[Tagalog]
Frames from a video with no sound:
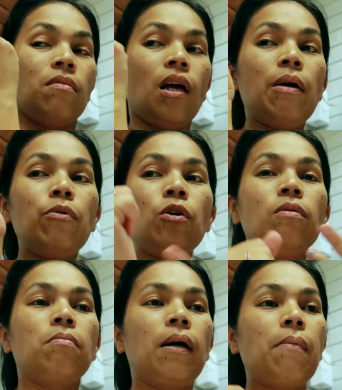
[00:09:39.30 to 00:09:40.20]
alam mo
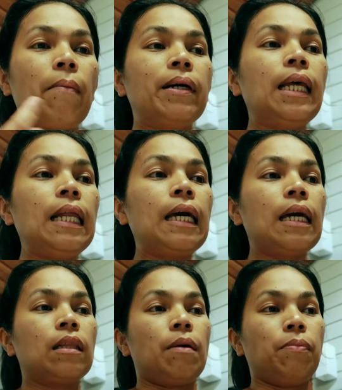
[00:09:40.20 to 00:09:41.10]
yung
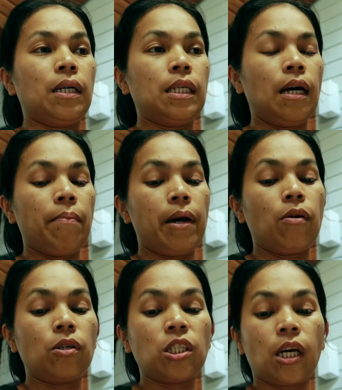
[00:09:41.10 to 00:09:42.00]
magmamadali, kasi nga
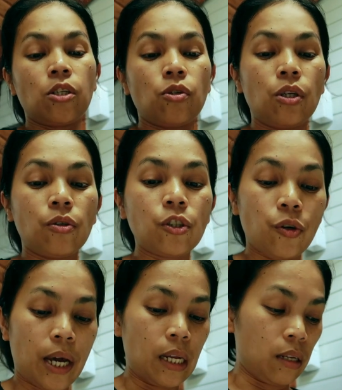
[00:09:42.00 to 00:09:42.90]
mayroong schedule yung
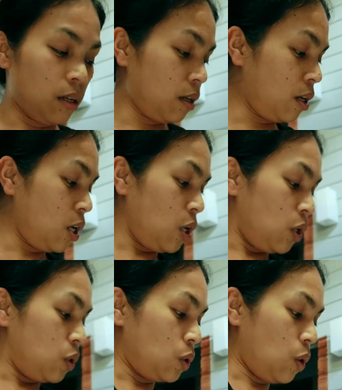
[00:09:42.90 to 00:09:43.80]
train.
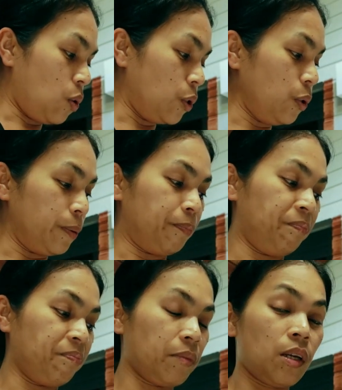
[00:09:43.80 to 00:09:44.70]
So, yun.
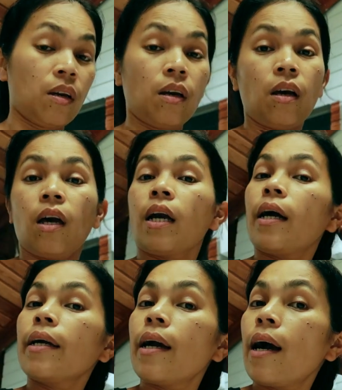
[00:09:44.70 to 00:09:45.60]

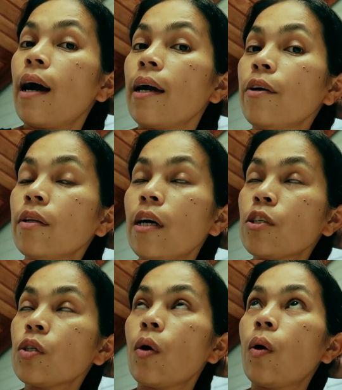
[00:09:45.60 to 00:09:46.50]
Kaya, yun. Uh,
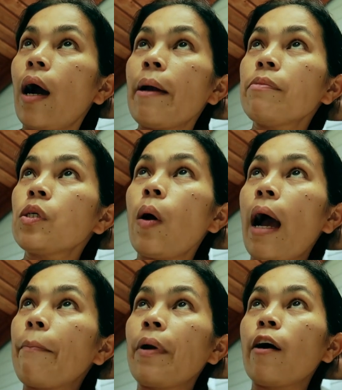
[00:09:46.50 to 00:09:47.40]
so, I'm so
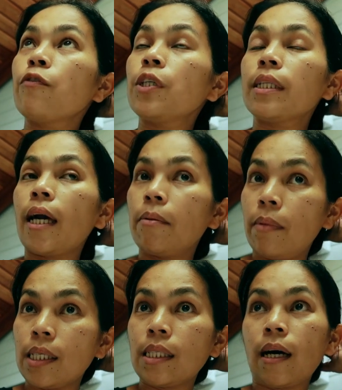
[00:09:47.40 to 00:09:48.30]
happy after 10
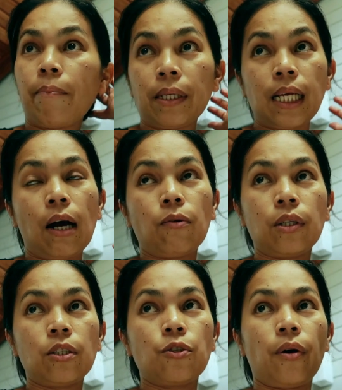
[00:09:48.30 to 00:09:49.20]
months nakapasa ako
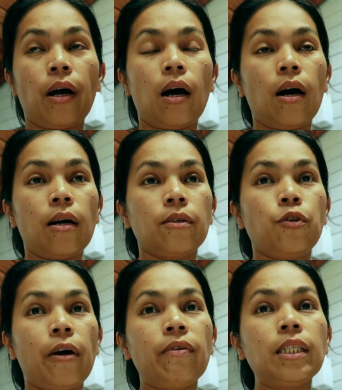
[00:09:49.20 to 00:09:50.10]
ng dri uh,
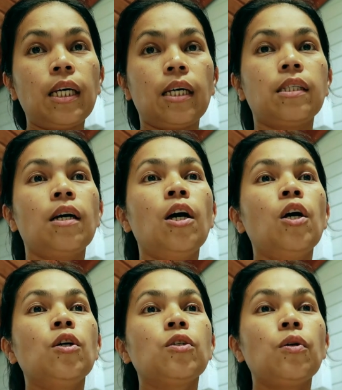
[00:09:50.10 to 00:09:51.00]
driving test.
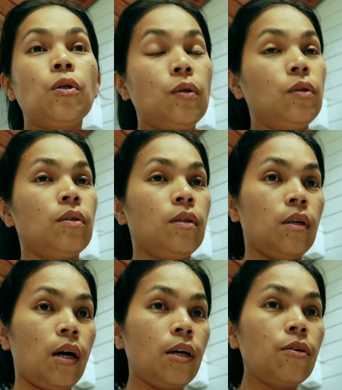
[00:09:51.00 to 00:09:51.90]
So, yun.
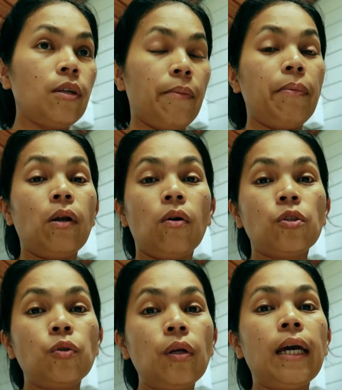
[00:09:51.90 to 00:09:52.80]
Ayun na. Pero,
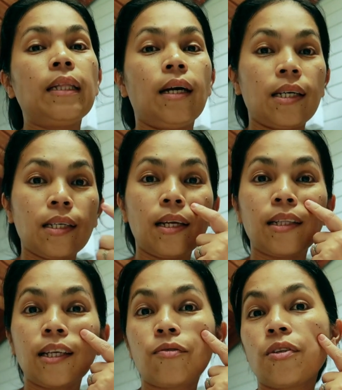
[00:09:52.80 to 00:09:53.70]
too late na kasi
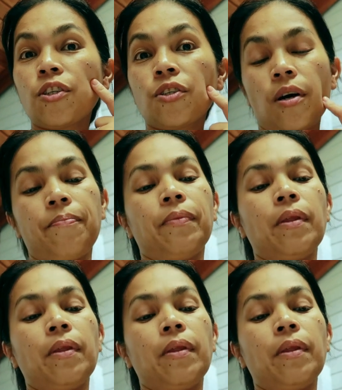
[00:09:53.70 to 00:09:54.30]
nandito na siya.